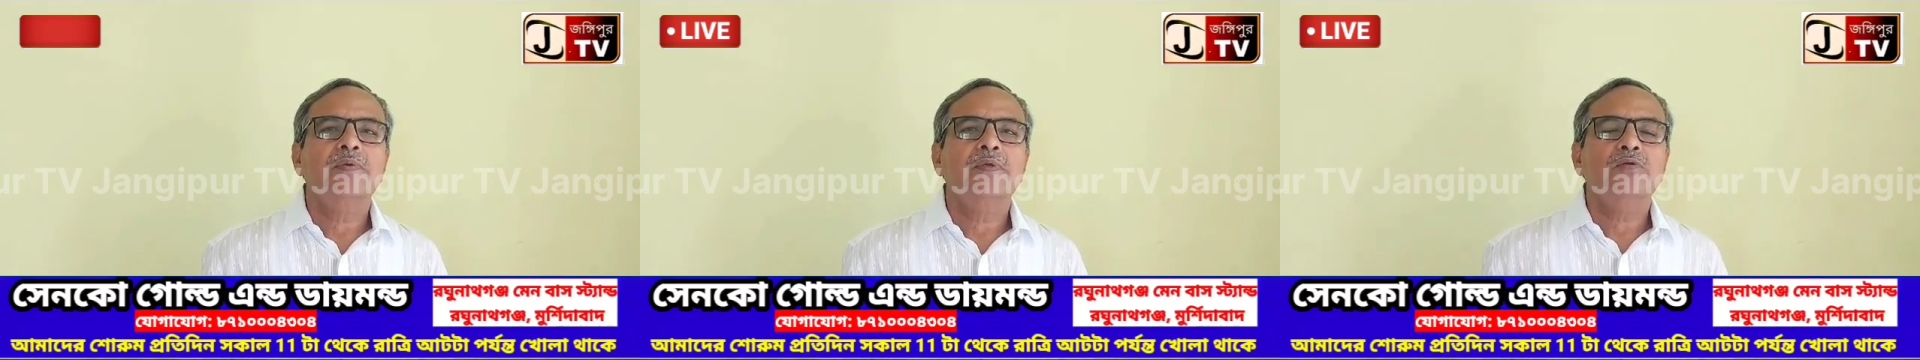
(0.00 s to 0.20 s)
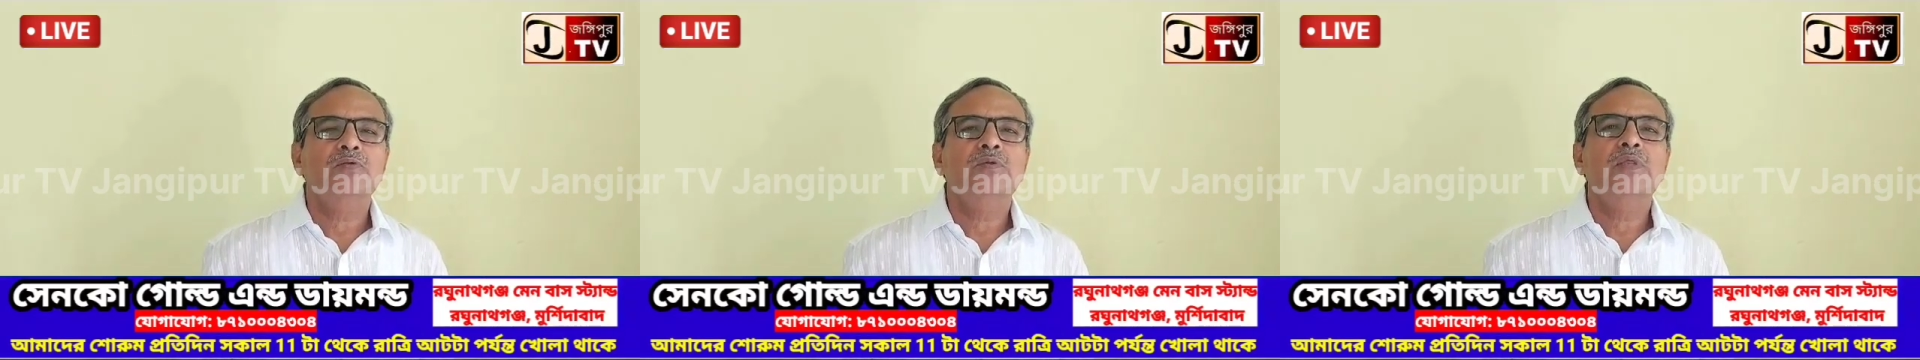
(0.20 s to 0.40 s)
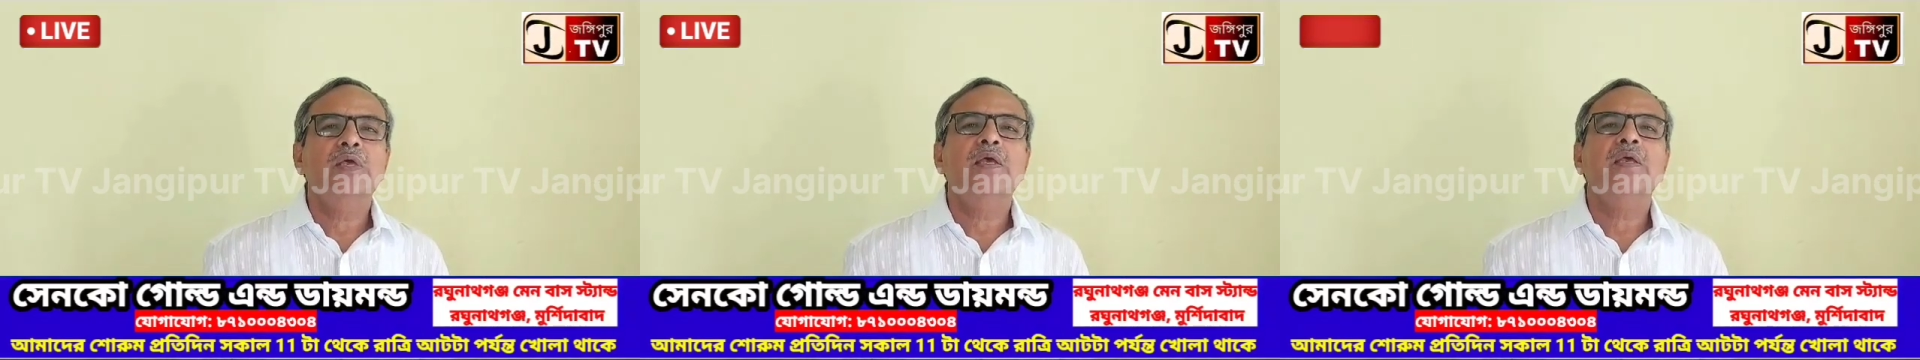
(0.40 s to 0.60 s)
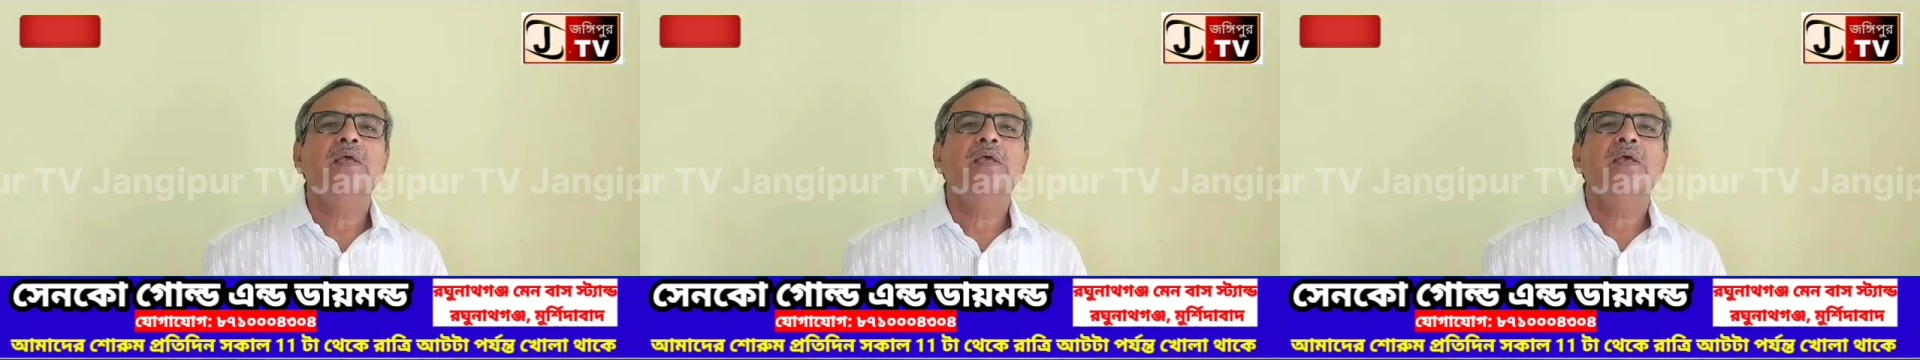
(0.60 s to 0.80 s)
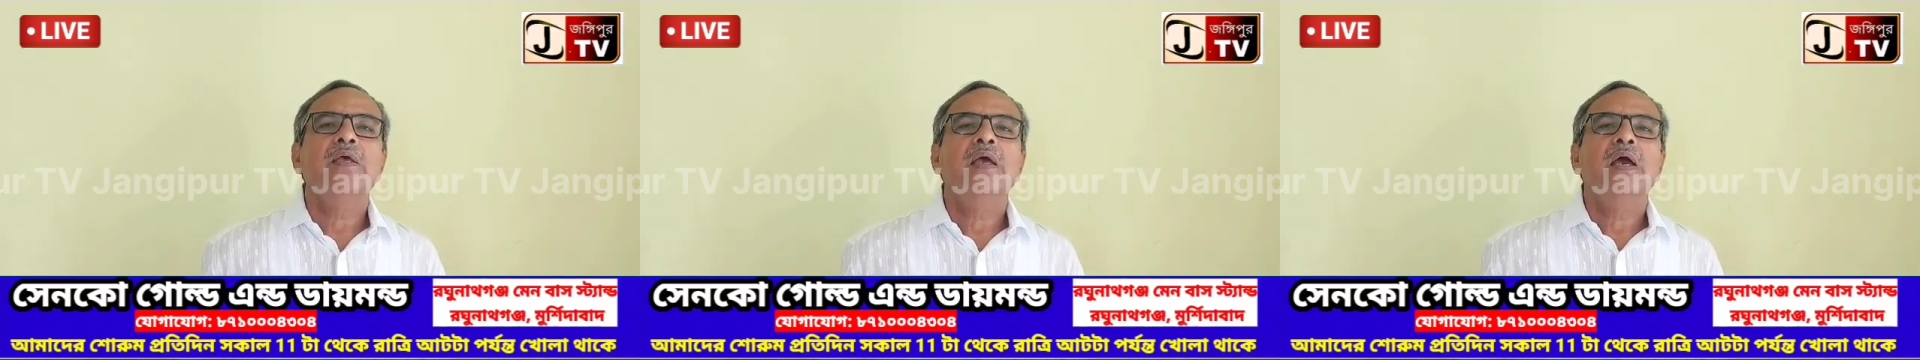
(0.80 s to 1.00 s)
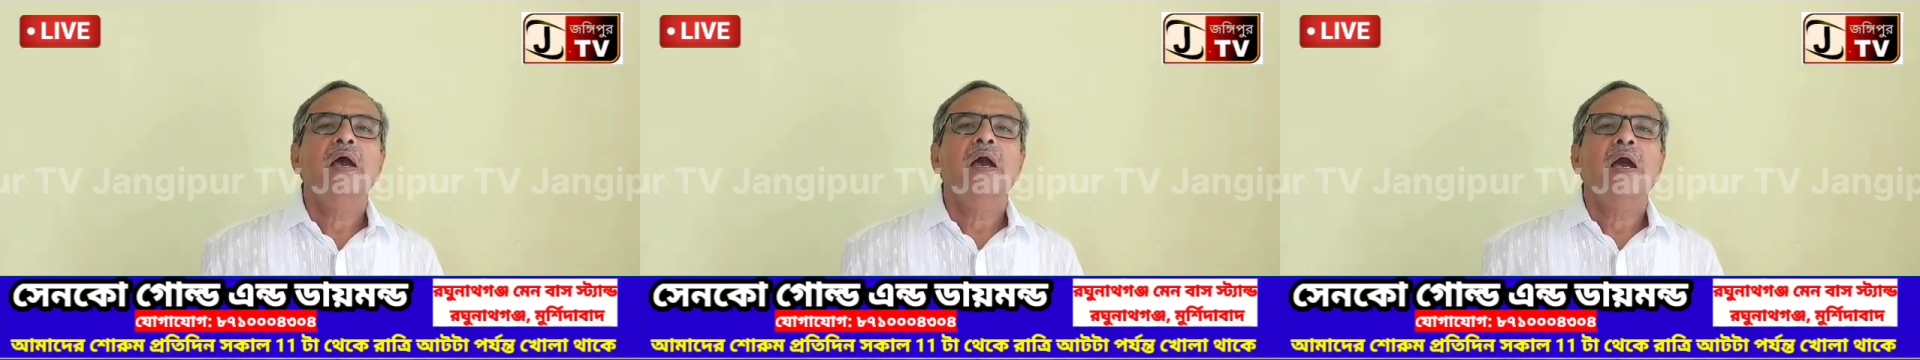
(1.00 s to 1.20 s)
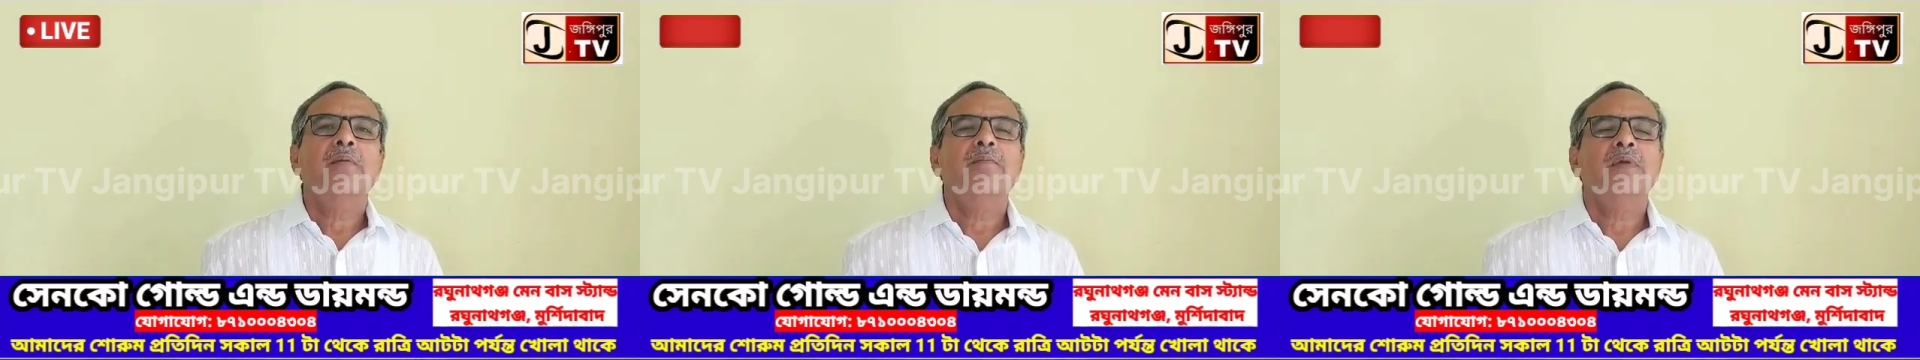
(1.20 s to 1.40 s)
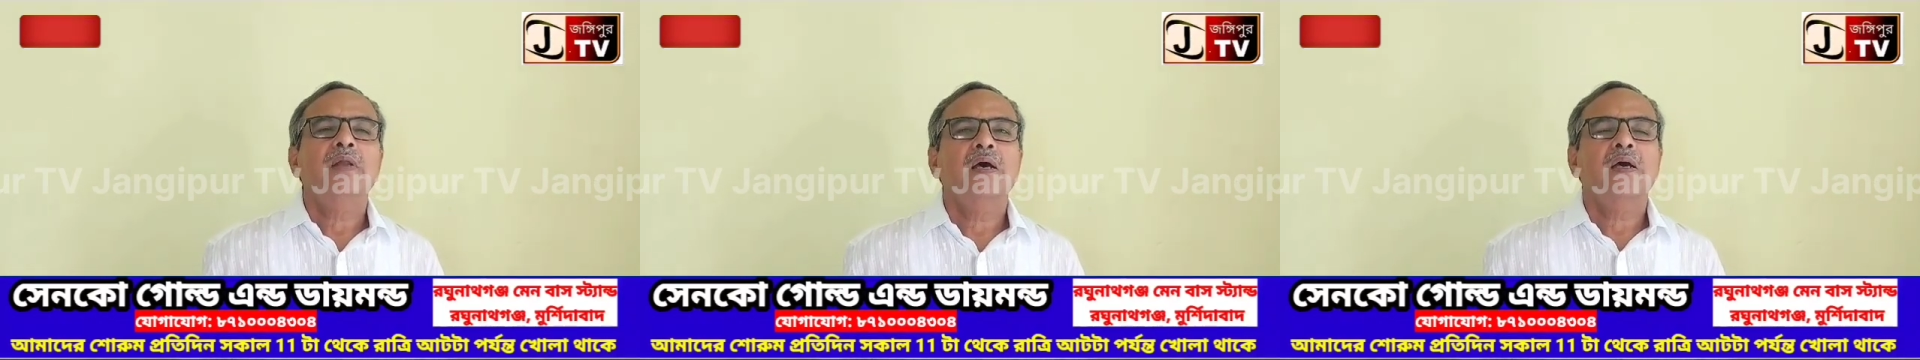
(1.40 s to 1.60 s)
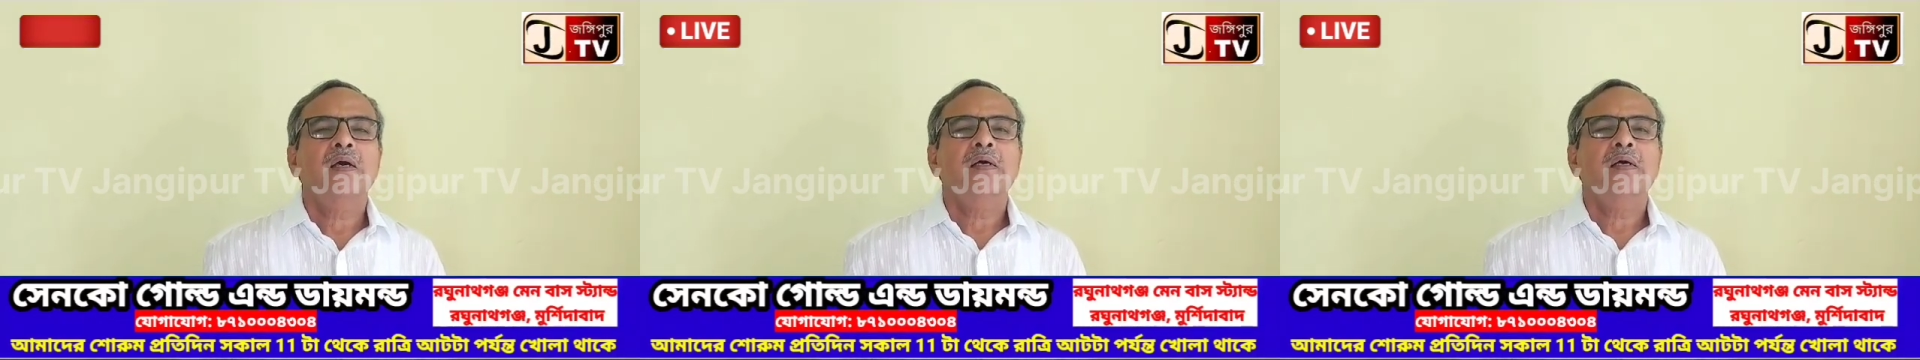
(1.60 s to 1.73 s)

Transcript: বিরুদ্ধে আমরা